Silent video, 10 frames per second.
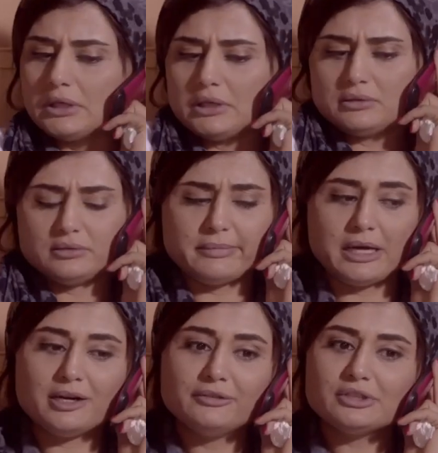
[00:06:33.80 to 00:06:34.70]
أه
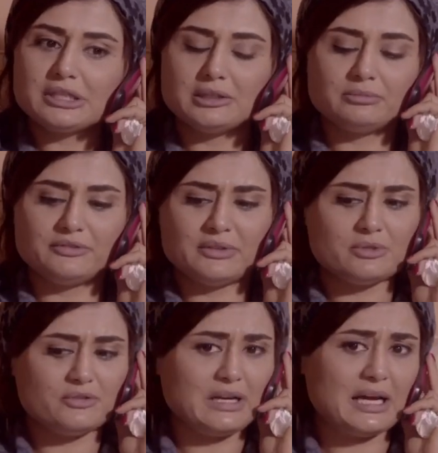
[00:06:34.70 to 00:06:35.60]
معرفش انا
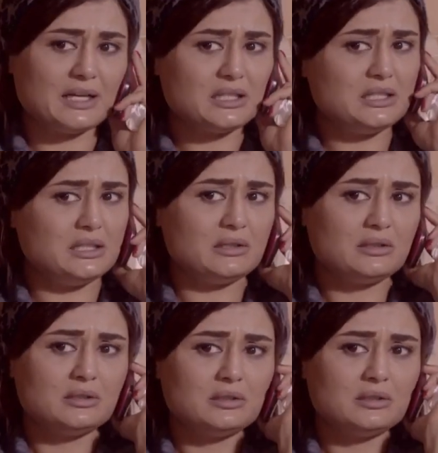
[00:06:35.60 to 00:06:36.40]
بفهمش في الحاجات دي